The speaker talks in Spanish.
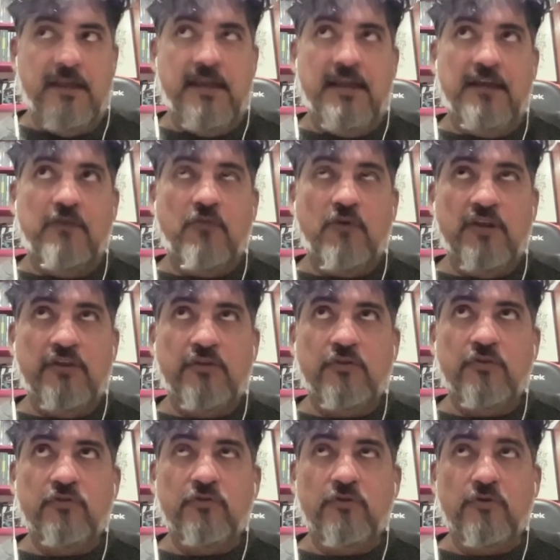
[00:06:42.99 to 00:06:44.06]

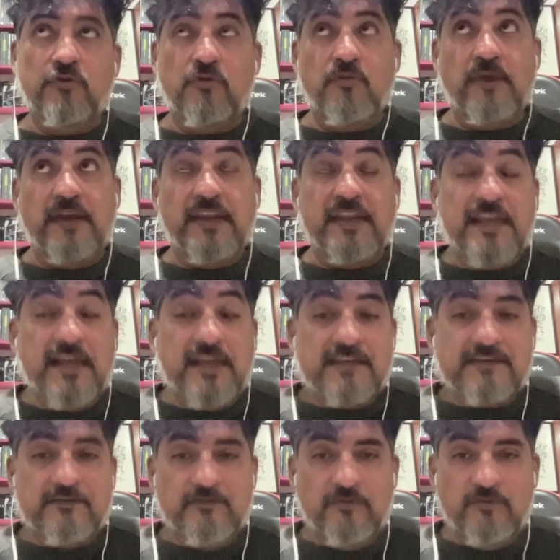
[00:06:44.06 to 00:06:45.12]
encuentros o
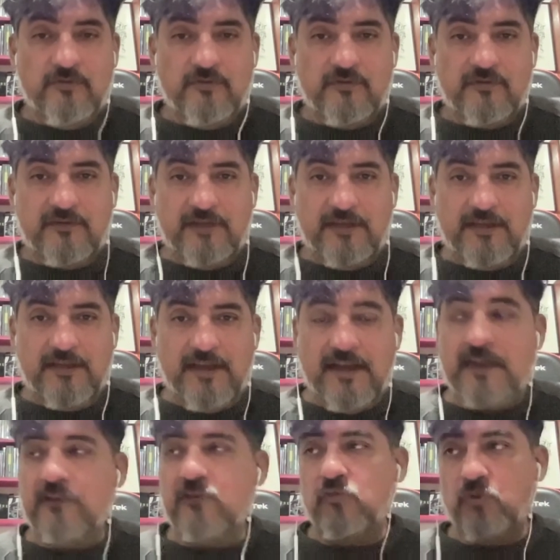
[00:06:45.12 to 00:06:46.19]
romerías, ¿no? Este, de
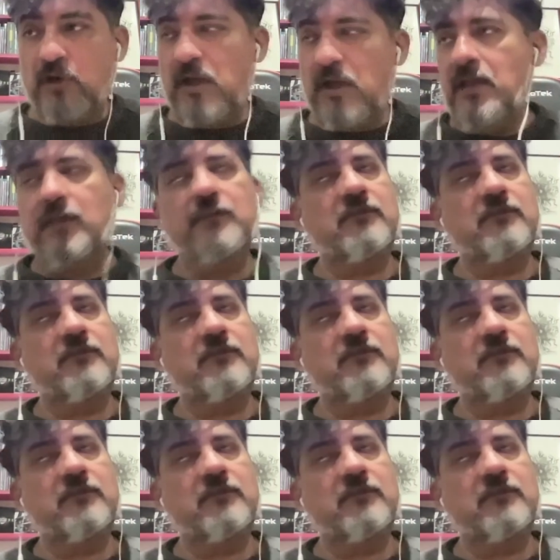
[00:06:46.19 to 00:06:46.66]
lectura,